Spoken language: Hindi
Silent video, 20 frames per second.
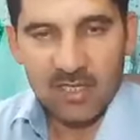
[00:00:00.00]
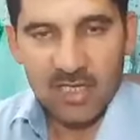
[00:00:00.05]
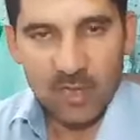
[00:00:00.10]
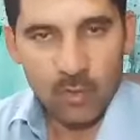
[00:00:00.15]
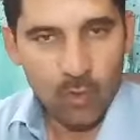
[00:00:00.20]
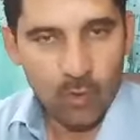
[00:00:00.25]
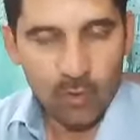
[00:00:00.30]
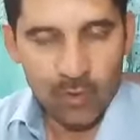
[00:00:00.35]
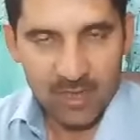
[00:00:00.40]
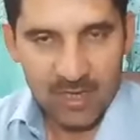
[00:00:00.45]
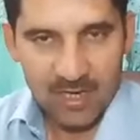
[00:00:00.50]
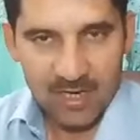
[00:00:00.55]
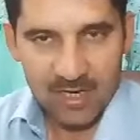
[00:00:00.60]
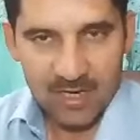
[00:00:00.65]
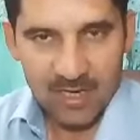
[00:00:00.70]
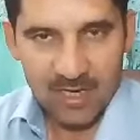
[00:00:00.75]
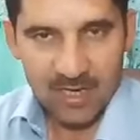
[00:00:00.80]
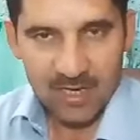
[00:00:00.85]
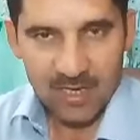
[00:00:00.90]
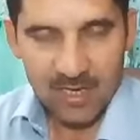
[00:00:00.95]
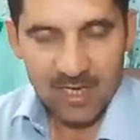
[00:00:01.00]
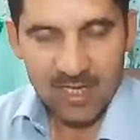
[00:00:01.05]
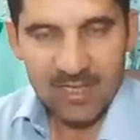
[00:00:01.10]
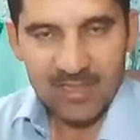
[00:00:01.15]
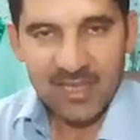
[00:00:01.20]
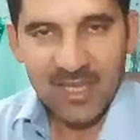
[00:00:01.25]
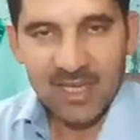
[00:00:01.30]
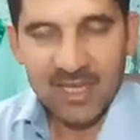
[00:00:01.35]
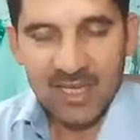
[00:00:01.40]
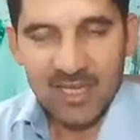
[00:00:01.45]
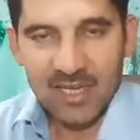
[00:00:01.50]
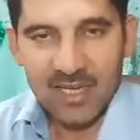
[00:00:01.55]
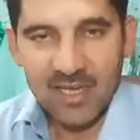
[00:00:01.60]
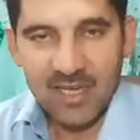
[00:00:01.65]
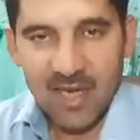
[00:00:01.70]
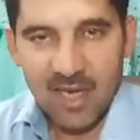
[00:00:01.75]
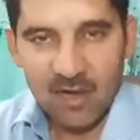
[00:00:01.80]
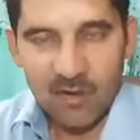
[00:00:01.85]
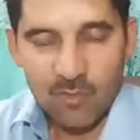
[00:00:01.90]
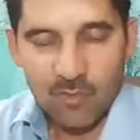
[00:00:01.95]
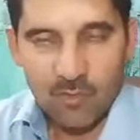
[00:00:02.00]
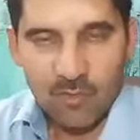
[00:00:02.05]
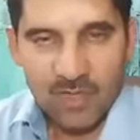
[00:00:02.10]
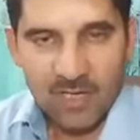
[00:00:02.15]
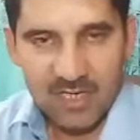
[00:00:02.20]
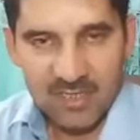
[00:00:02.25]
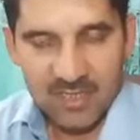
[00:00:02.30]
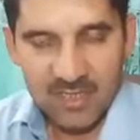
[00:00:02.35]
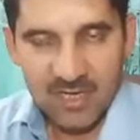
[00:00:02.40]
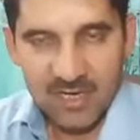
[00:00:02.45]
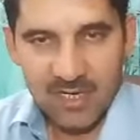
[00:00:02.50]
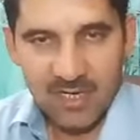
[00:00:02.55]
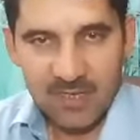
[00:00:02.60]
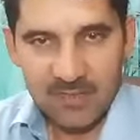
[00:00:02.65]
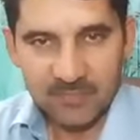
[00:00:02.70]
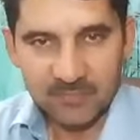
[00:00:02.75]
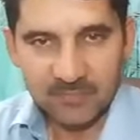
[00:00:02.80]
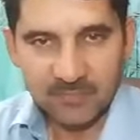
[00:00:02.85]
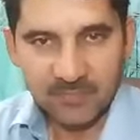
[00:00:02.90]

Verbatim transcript: डिकोर करके ताकि गाहक को नज़र आए